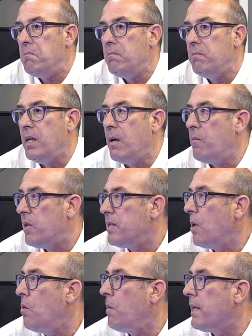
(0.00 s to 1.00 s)
digamos, de
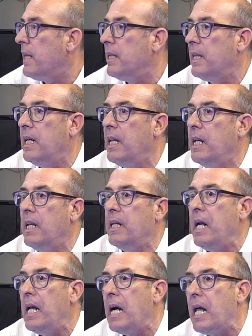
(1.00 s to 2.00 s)
salud bastante
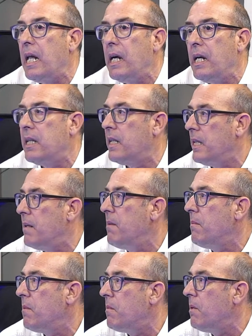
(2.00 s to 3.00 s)
delicada y este tema,
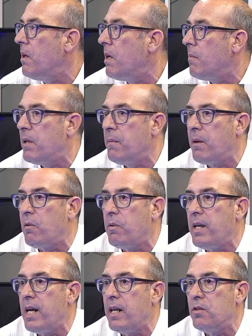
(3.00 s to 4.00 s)
pues bueno, le puede
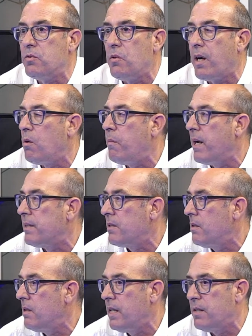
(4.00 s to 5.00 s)
perjudicar en su
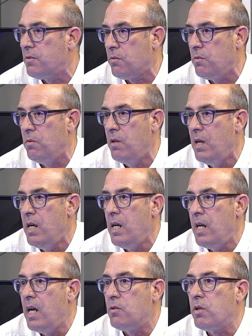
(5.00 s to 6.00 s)
recuperación y en su,
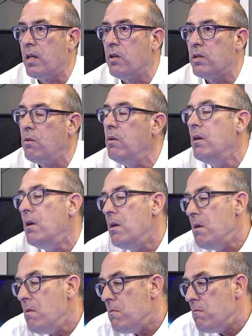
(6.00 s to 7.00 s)
estado de salud.
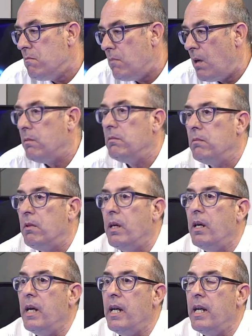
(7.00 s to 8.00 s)
Bueno,
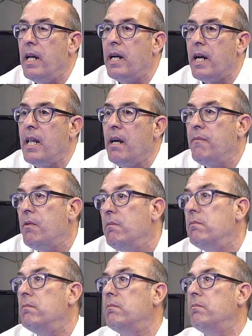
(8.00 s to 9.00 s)
eh, en, realidad fue
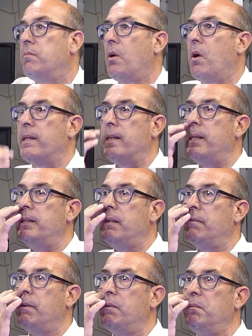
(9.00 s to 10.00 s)
un, por lo que se dice,
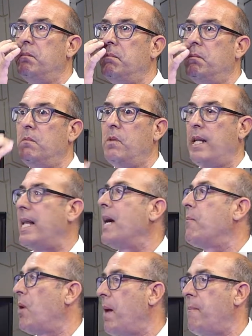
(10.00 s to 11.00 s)
fue un, ataque
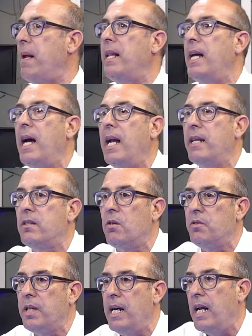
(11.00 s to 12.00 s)
por la espalda al
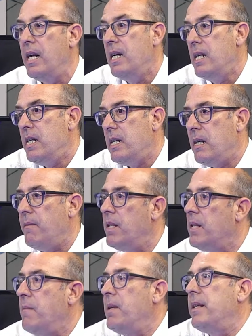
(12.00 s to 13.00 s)
exconcejal y
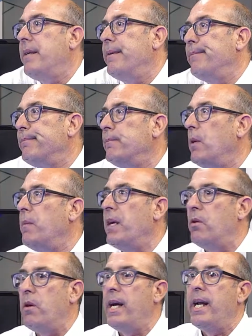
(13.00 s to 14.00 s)
evidentemente, hombre,
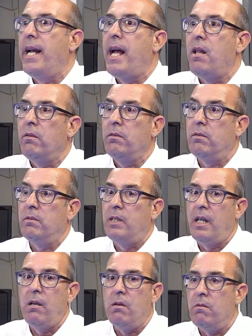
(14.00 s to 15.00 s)
esto ha generado, como
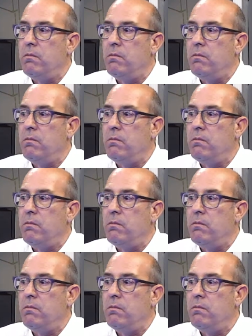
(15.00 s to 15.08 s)
te digo,